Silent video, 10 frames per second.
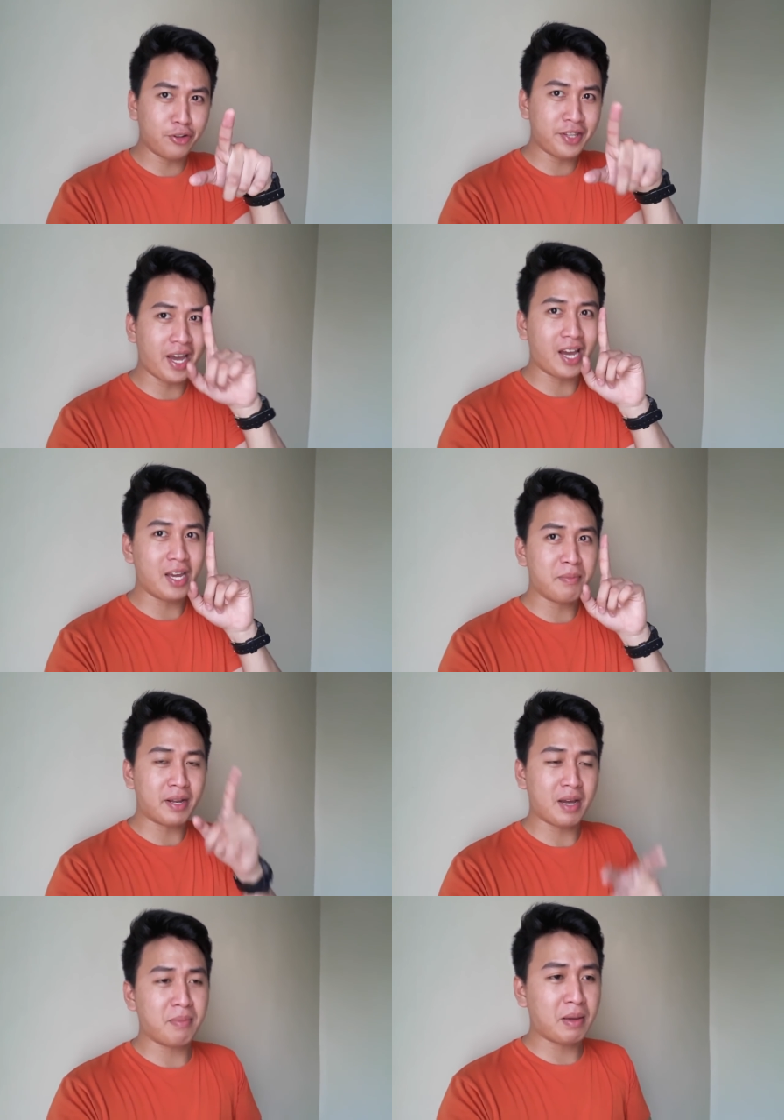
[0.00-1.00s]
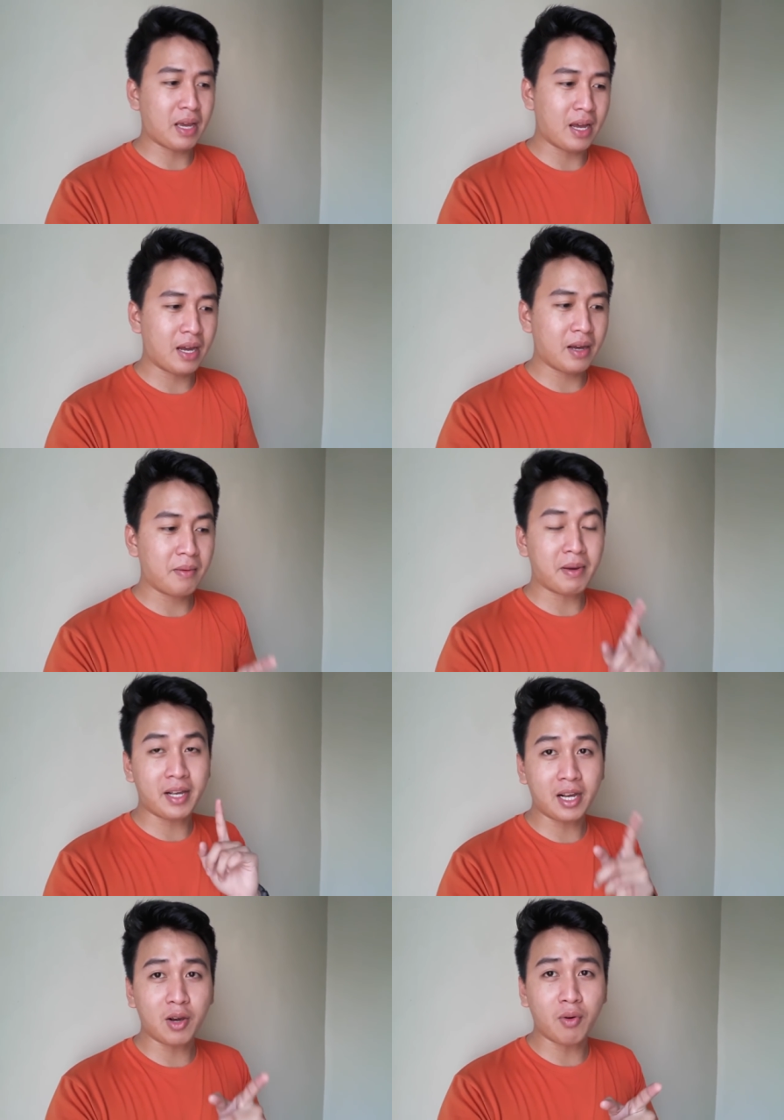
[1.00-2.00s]
Doon, ay marami kang
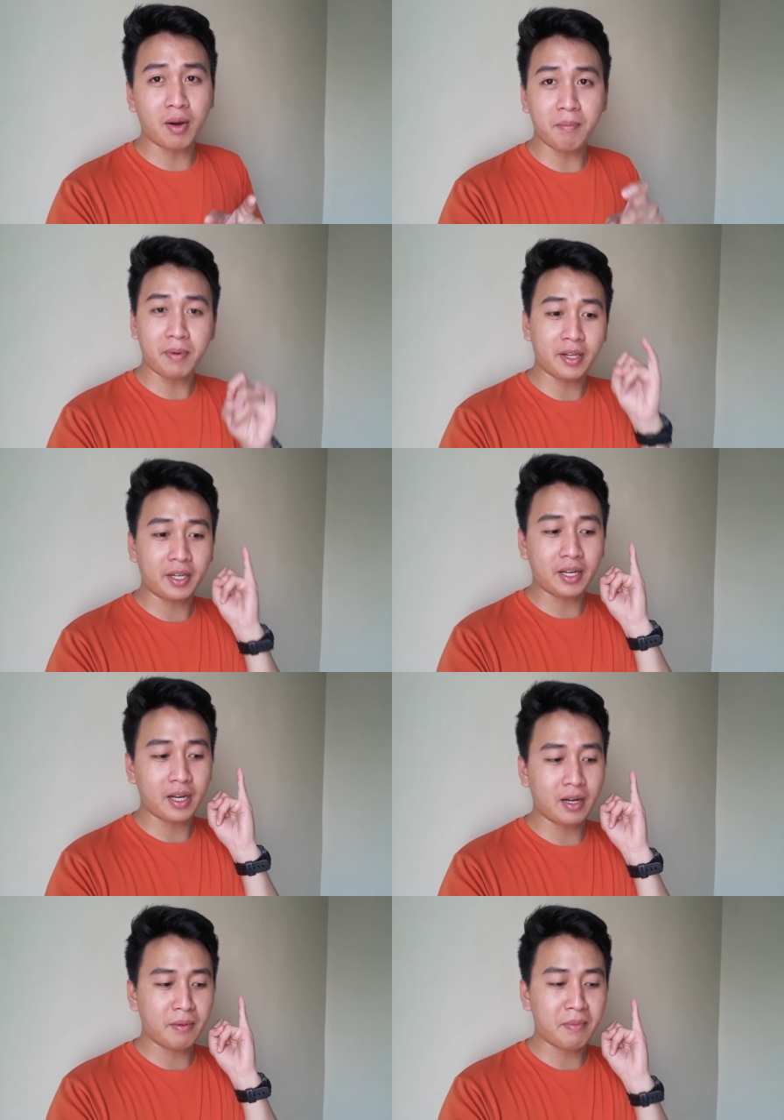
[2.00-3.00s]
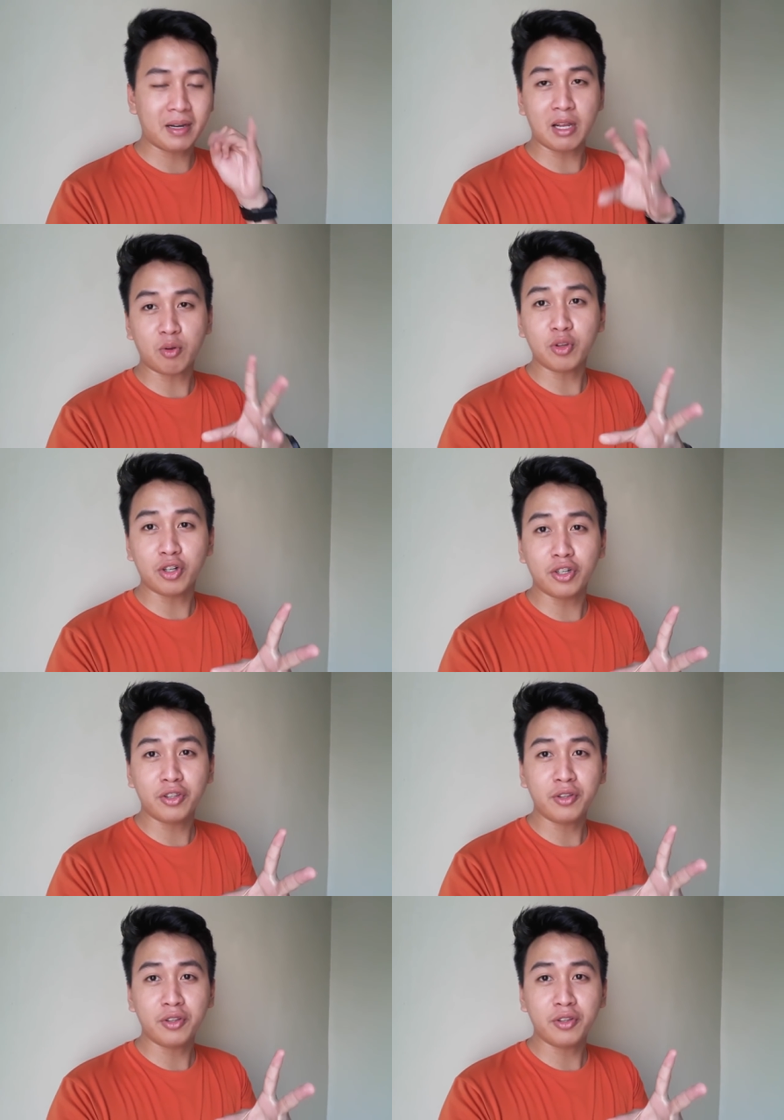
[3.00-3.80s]
magagawa. Pwede kang maglaro